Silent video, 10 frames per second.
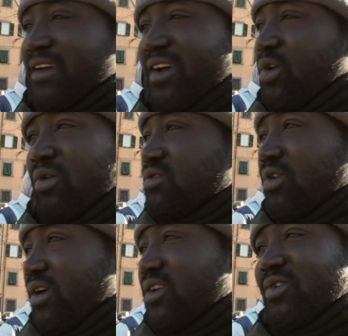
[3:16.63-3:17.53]

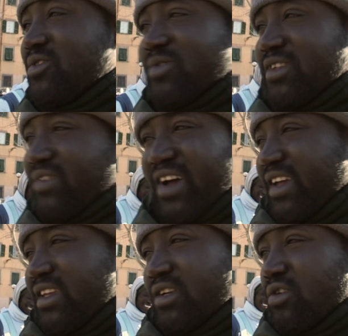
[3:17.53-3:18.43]
Noi ognuno va
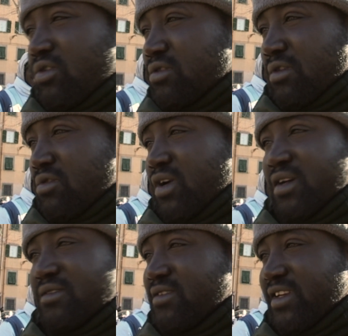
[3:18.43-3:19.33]
con conta sua,
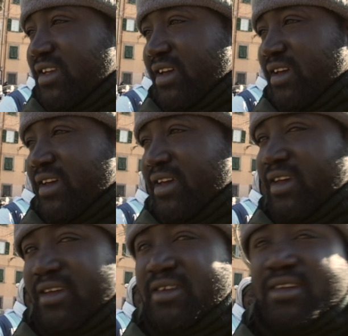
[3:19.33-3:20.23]
non è che
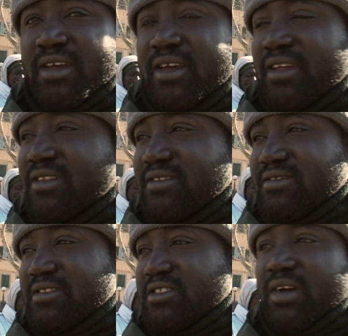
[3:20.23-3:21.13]

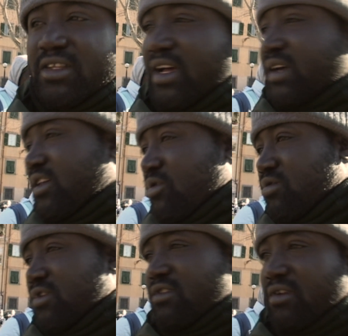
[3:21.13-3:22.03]
ci va a dare
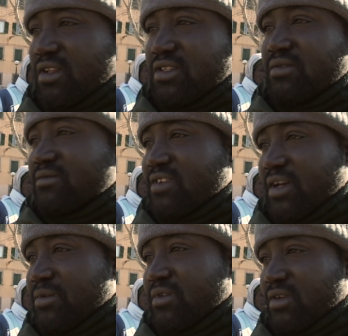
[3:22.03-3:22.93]
qualcuno soldi,
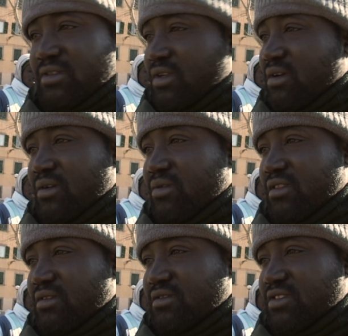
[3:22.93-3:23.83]
capito? No,
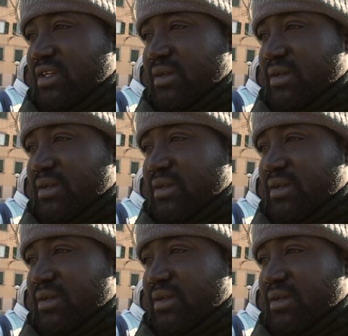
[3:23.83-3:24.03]
questo non c'è.